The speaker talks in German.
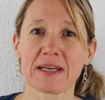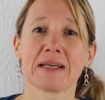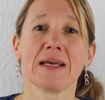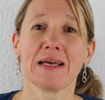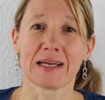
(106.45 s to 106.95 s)

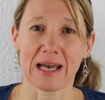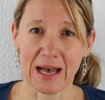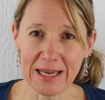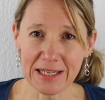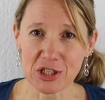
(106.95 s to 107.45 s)
wenn
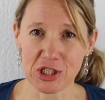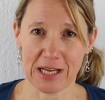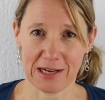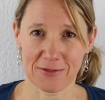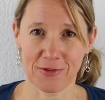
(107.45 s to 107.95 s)
keine
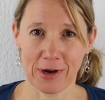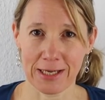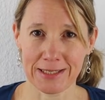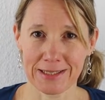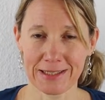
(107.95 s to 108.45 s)
Stärke
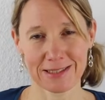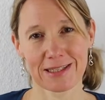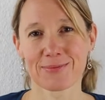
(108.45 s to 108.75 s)
vorhanden ist.